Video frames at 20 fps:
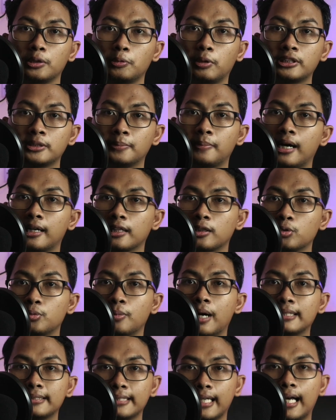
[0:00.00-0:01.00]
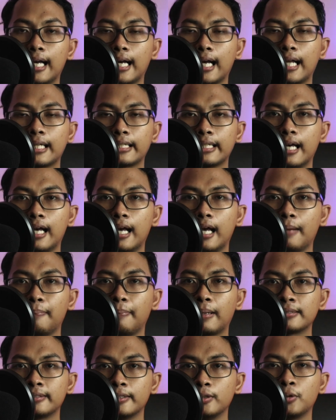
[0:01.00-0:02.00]
Ini wajib banget lu baca karena
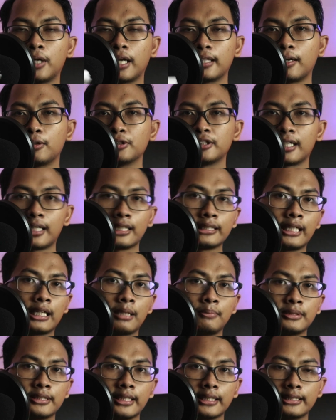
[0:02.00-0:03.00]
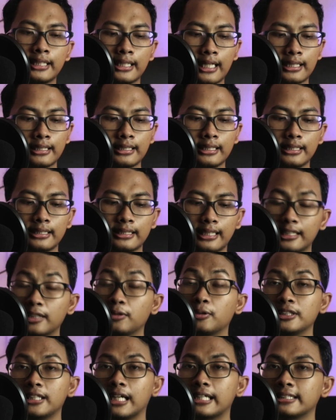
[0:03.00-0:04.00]
pasti lu nggak tahu cara-cara mencetnya nanti. Nanti
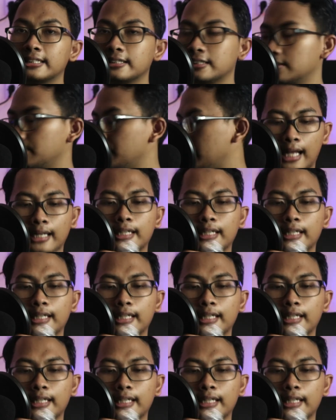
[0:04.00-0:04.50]
gue jelasin sih.